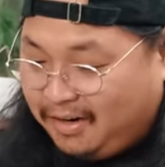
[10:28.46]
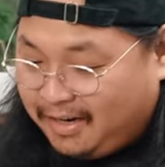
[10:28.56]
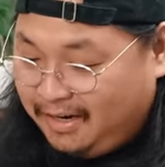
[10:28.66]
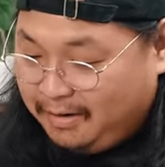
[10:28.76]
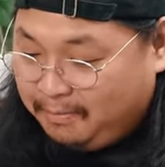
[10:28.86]

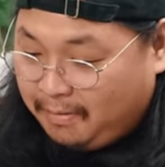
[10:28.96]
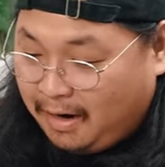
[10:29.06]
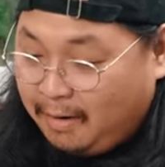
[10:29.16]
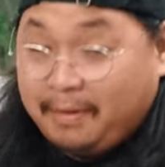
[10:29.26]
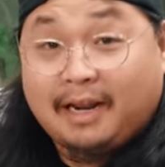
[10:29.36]
Okay.
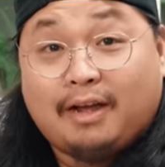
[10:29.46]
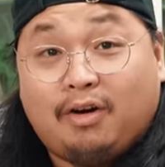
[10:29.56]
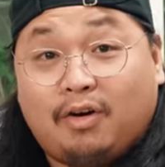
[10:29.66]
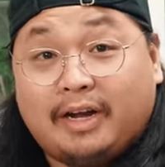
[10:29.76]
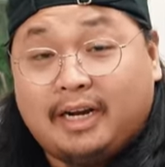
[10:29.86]
Mga palagay
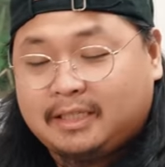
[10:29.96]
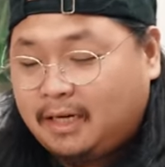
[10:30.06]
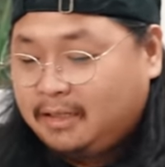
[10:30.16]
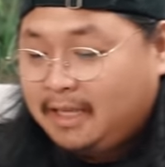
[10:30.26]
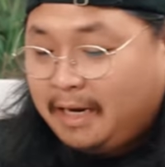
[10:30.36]
ko okay na
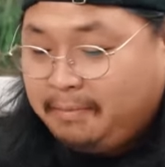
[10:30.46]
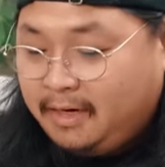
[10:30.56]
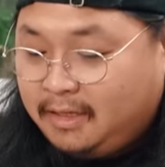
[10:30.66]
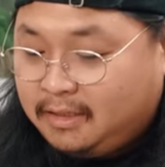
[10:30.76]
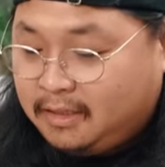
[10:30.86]
siya. 9
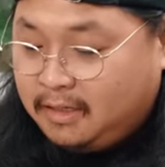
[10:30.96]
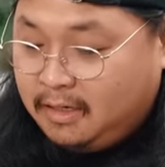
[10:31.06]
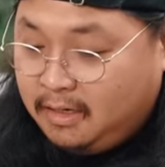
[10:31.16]
minutes.